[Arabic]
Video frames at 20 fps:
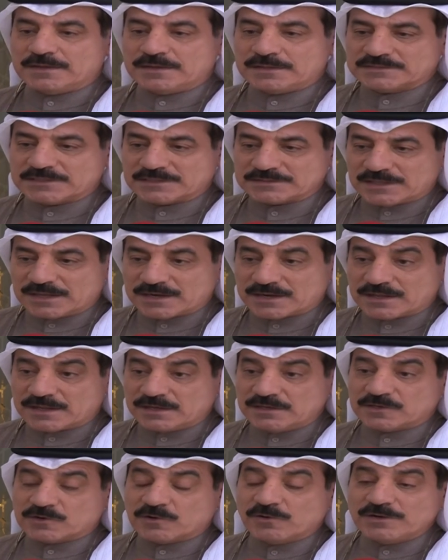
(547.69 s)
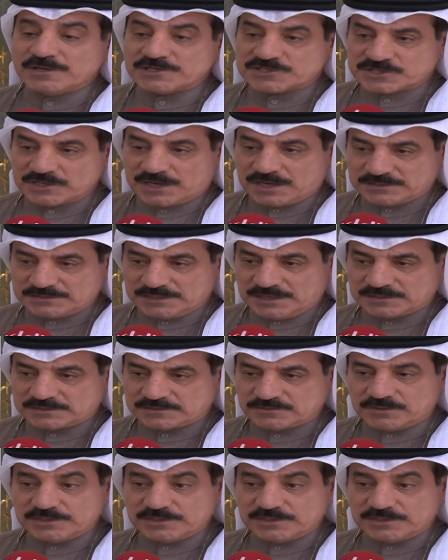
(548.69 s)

نتطرق لكل الشهادات